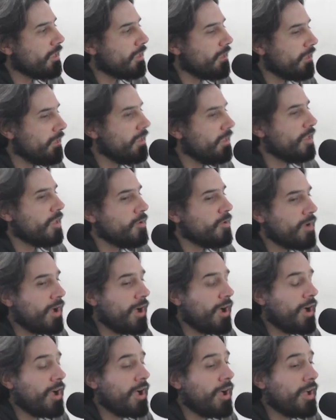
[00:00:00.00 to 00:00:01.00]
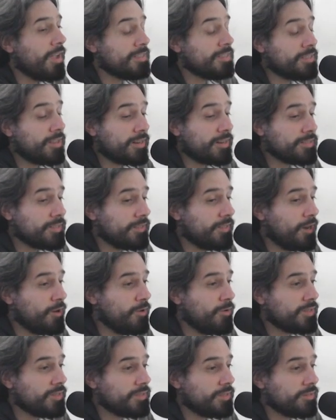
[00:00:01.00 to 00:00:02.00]
y iba, ese recital
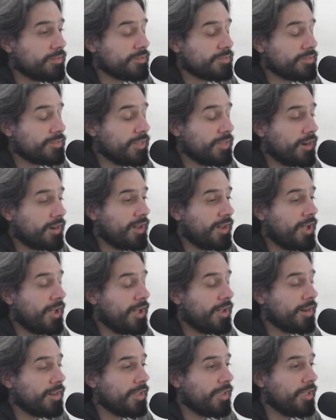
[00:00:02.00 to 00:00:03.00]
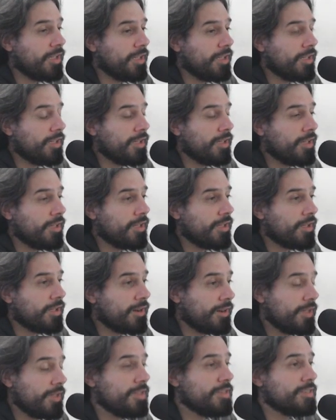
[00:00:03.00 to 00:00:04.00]
iba a cerrar eh,
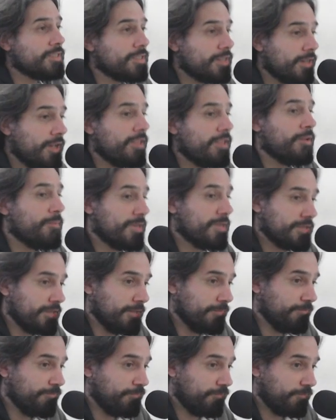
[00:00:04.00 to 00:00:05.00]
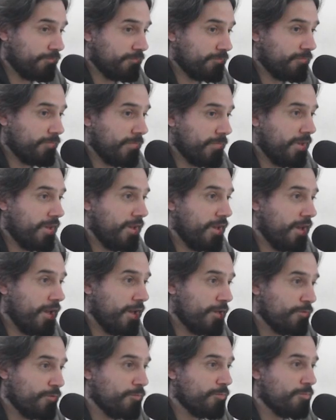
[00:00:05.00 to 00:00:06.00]
Rey Llegué de Machín. ¿Qué?
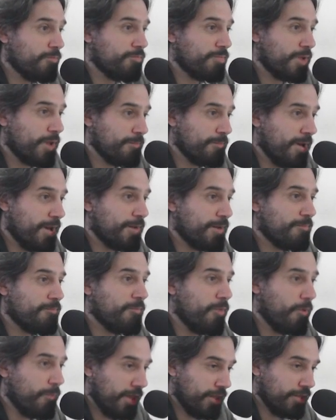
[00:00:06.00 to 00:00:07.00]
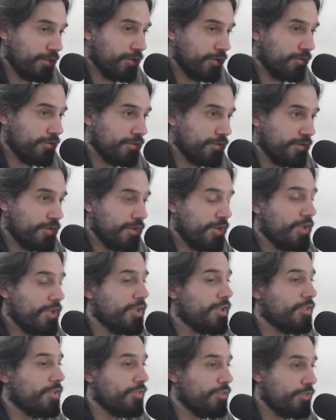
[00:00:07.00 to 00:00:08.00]
En Tremendo. primer momento.
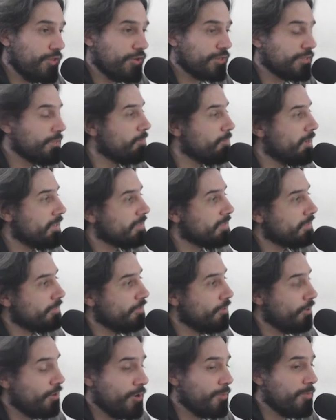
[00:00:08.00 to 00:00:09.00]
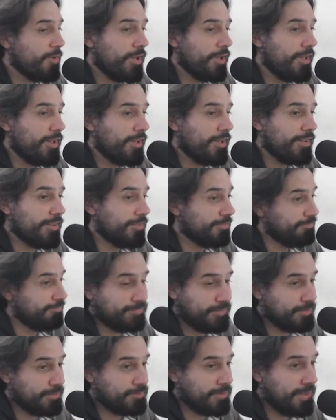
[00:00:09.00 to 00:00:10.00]
No se puede, no lo puede,
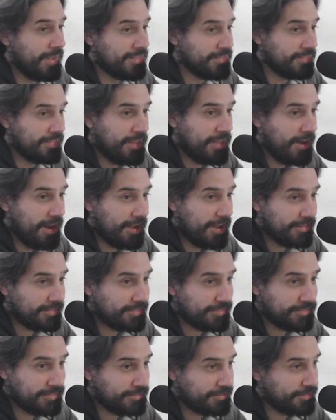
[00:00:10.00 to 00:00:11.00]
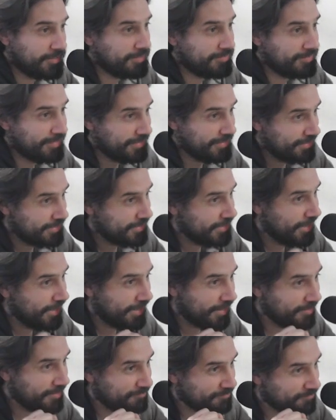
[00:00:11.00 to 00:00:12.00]
se cancela ese
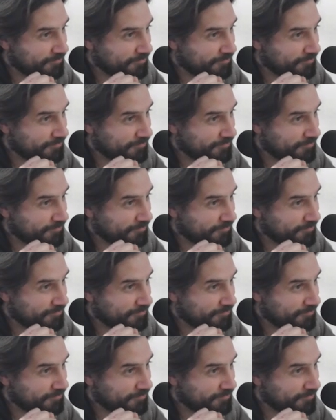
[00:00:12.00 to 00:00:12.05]
cierre. ¿Cómo